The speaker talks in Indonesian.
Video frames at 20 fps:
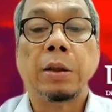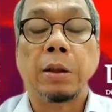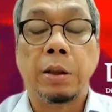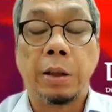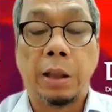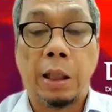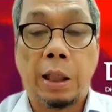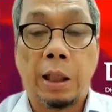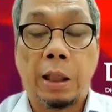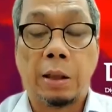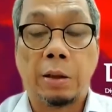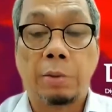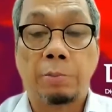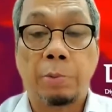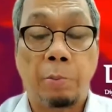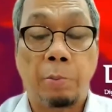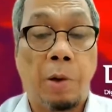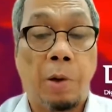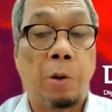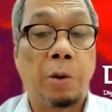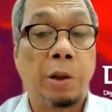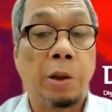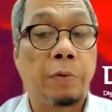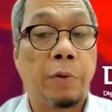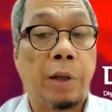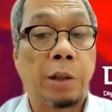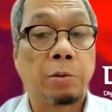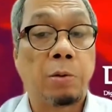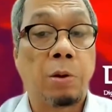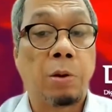yang membangun
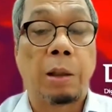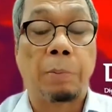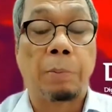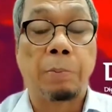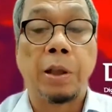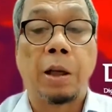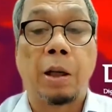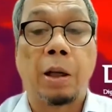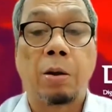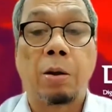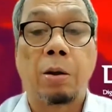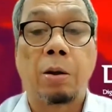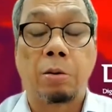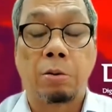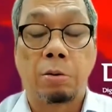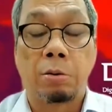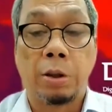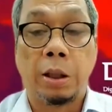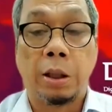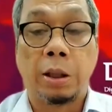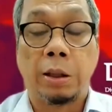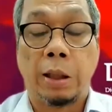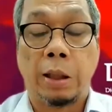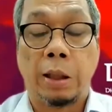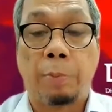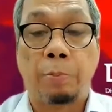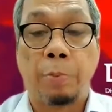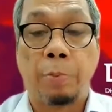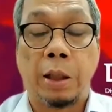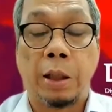infrastruktur, tapi kalau
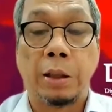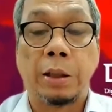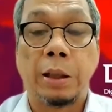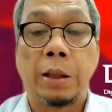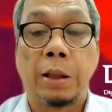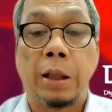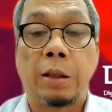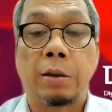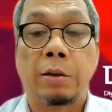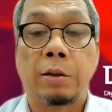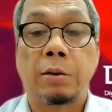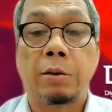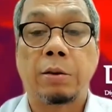kita perhatikan